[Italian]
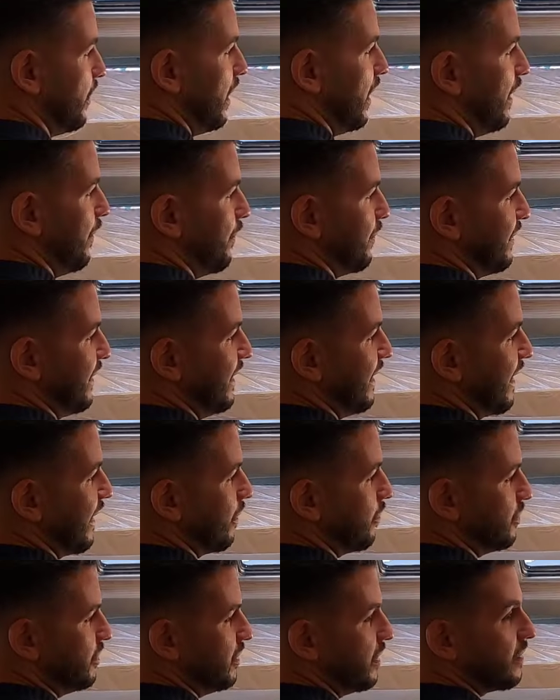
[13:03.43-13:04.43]
da tenere in
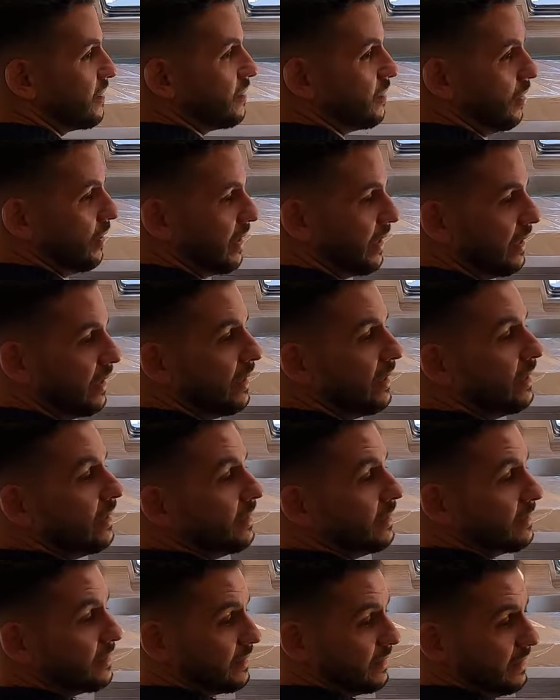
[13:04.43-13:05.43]
considerazione
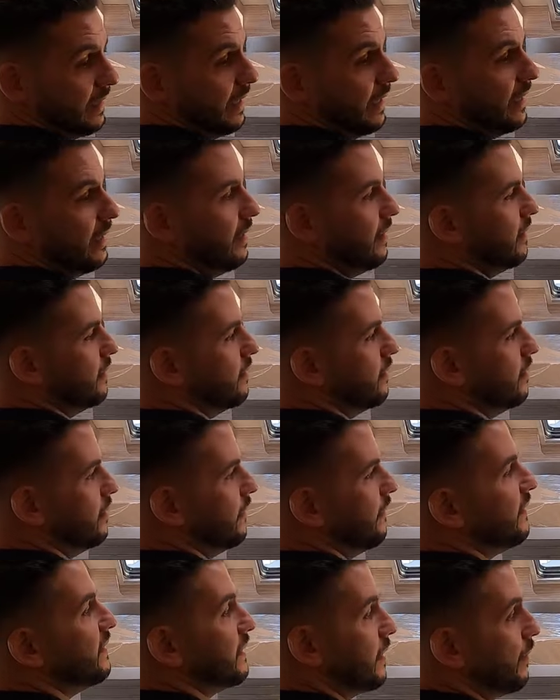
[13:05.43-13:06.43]
se
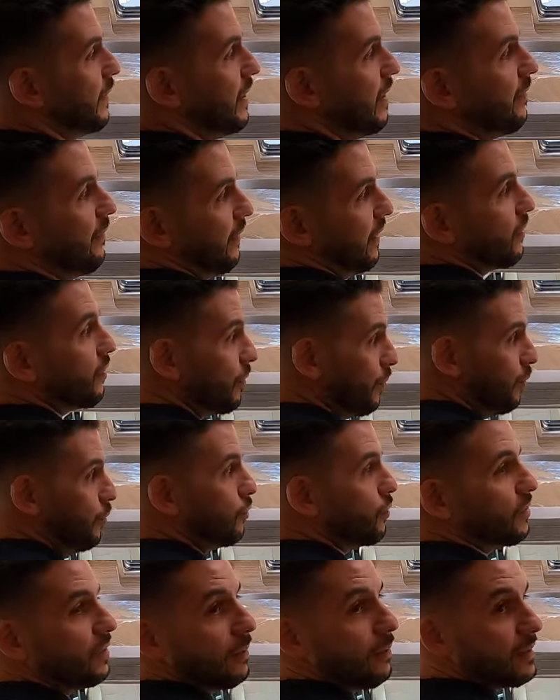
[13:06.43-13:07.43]
eh, vi sta bene il fatto
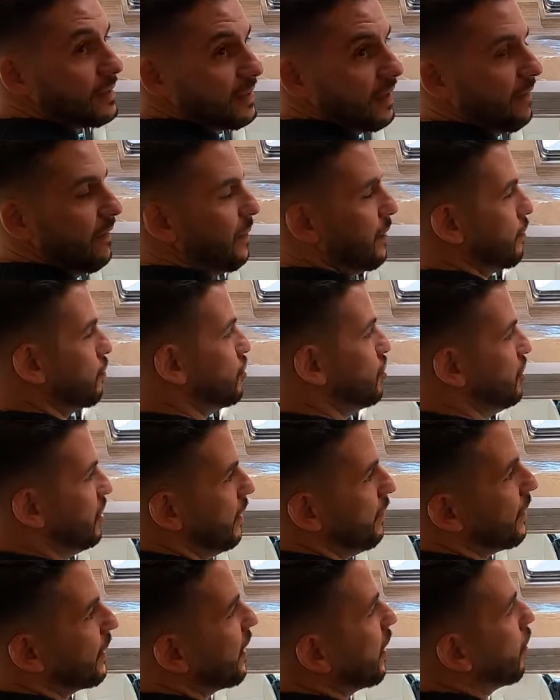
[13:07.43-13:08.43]
appunto di abbassarvi per
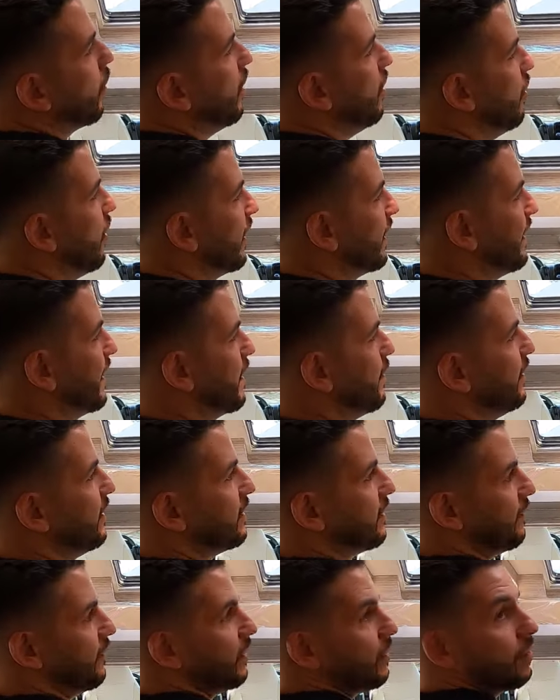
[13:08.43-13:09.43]
uscire, perché quello è
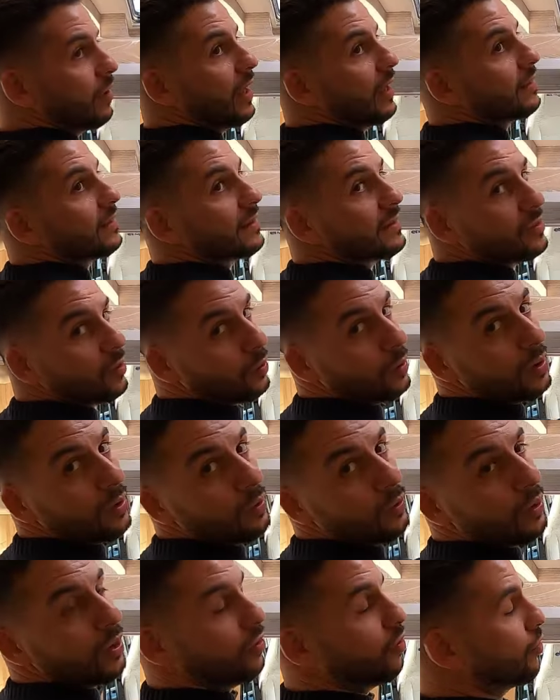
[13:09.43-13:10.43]
chiaramente vincolante se ho
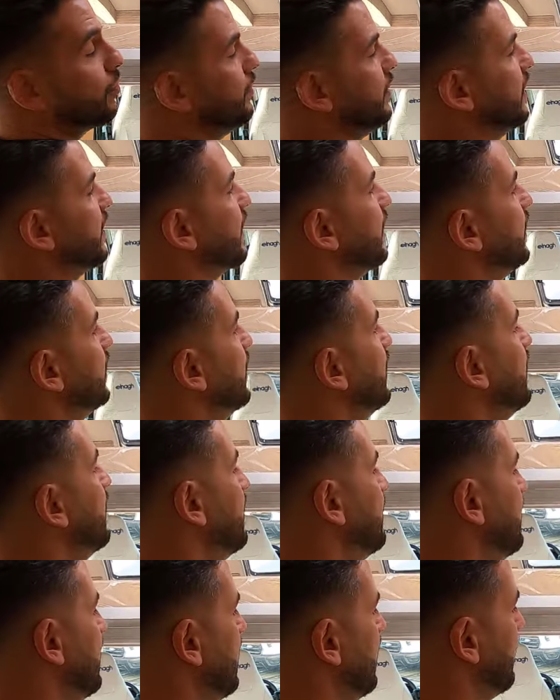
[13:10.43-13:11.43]
qualcuno a dormire
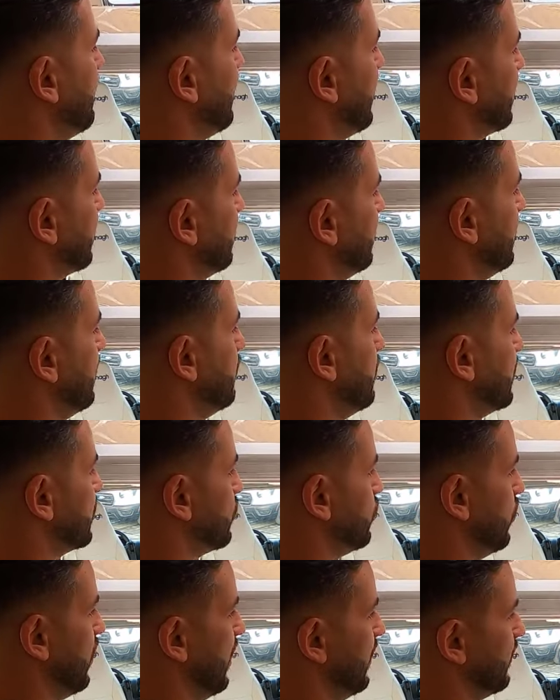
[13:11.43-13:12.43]
nella parte del
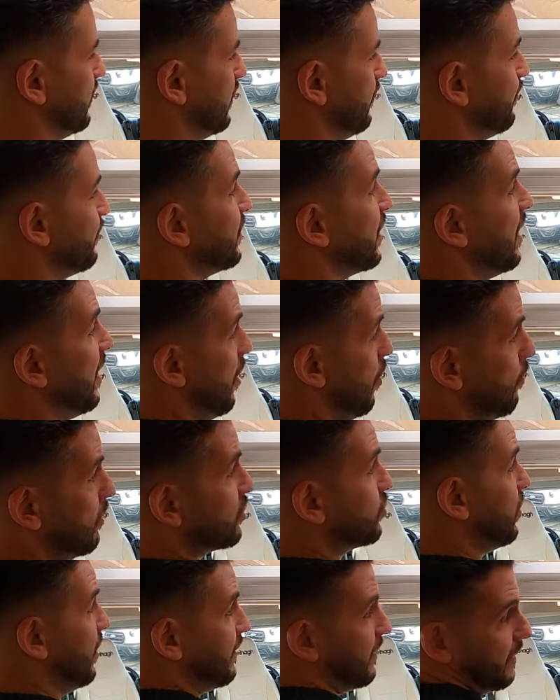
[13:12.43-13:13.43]
basculante. È un
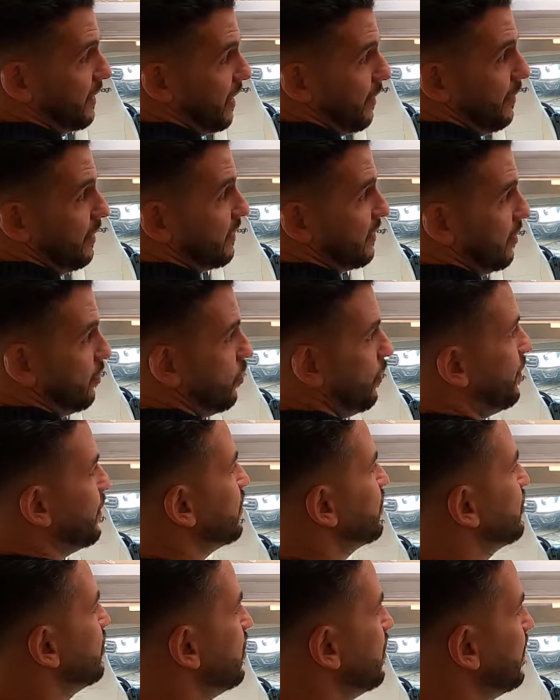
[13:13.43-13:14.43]
basculante chiaramente da due
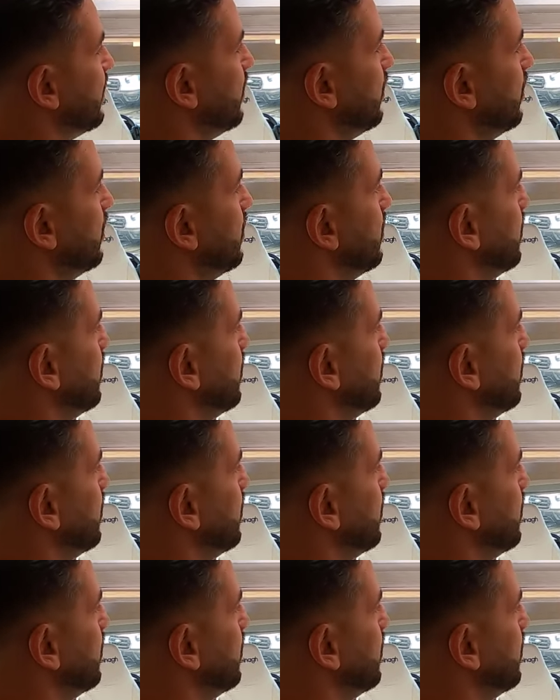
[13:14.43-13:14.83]
persone,